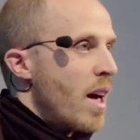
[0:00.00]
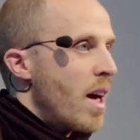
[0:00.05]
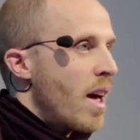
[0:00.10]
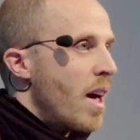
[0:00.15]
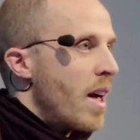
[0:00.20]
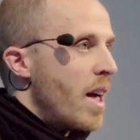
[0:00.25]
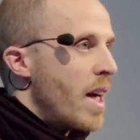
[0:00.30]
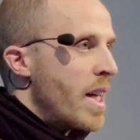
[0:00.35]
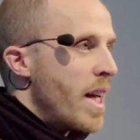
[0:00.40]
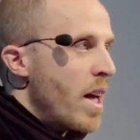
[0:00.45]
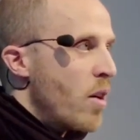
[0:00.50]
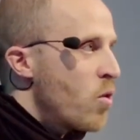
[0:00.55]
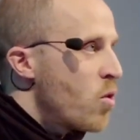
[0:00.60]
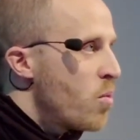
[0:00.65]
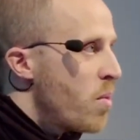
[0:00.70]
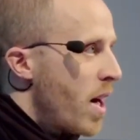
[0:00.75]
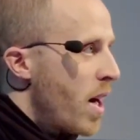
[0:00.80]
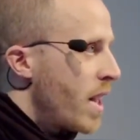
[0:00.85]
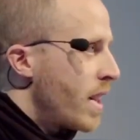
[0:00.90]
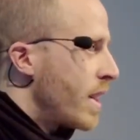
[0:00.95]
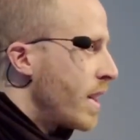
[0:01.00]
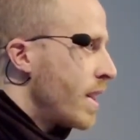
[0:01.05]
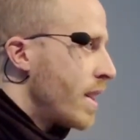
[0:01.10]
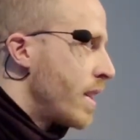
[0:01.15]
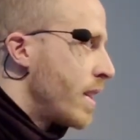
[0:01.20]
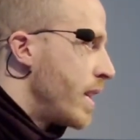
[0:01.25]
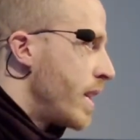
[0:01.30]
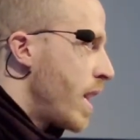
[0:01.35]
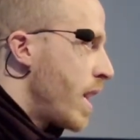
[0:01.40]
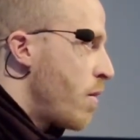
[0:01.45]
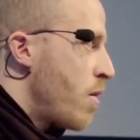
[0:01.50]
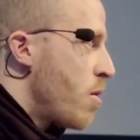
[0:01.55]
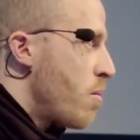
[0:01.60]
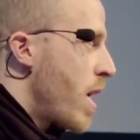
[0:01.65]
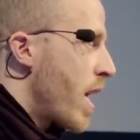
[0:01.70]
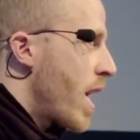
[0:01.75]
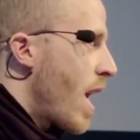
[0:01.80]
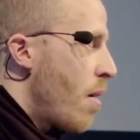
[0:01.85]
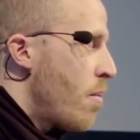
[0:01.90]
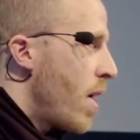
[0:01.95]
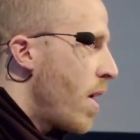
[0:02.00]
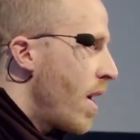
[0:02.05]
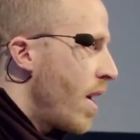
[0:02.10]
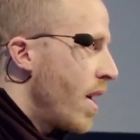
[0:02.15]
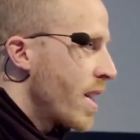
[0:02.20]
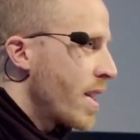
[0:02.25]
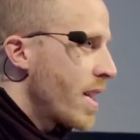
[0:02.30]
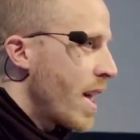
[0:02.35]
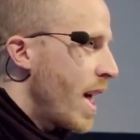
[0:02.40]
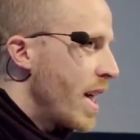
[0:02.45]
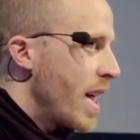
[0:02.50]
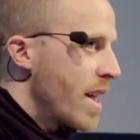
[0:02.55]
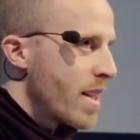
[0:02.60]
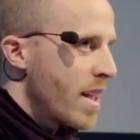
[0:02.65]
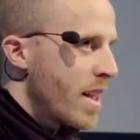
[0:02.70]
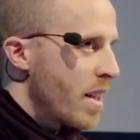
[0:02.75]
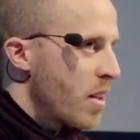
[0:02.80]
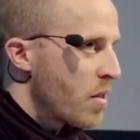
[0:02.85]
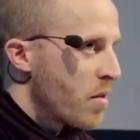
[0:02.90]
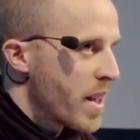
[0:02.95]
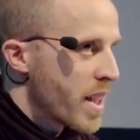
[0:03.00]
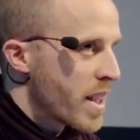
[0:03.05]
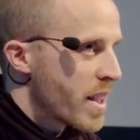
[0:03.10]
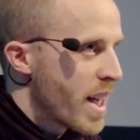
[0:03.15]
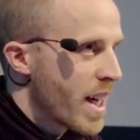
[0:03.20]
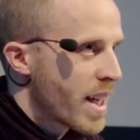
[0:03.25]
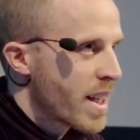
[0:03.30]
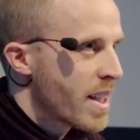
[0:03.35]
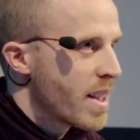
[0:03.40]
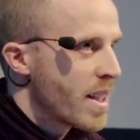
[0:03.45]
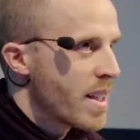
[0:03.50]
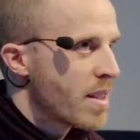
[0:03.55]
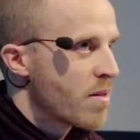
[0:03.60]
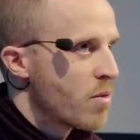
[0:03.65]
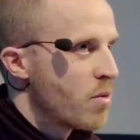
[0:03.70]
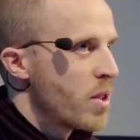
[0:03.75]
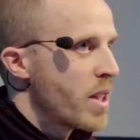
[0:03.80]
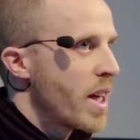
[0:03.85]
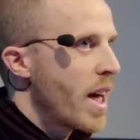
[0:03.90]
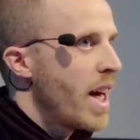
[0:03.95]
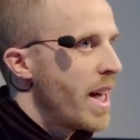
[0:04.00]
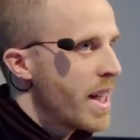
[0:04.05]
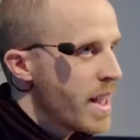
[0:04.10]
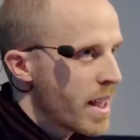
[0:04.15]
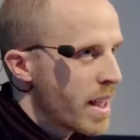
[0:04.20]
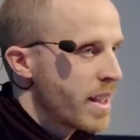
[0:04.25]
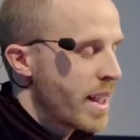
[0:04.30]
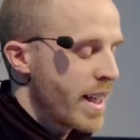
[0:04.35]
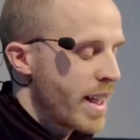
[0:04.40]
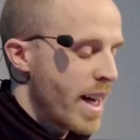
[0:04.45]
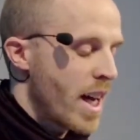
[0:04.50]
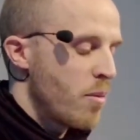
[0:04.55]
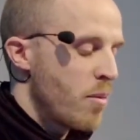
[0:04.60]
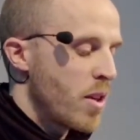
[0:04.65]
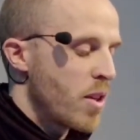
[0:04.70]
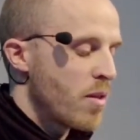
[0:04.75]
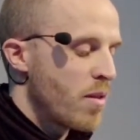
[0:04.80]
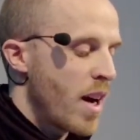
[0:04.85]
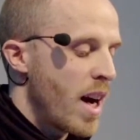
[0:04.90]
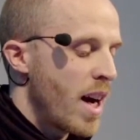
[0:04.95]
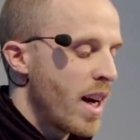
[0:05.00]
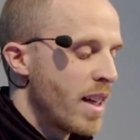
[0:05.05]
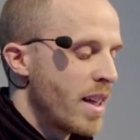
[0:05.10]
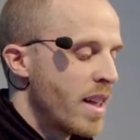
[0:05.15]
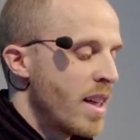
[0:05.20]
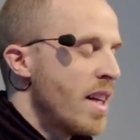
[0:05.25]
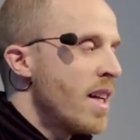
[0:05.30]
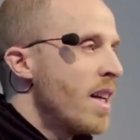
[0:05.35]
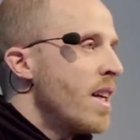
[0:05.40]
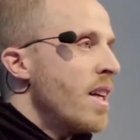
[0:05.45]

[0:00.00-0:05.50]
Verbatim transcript: Äh, in der U-Bahn sind sehr viel mehr Kameras als in irgendwelchen Taxis, wo die Reicheren dann eher mitfahren.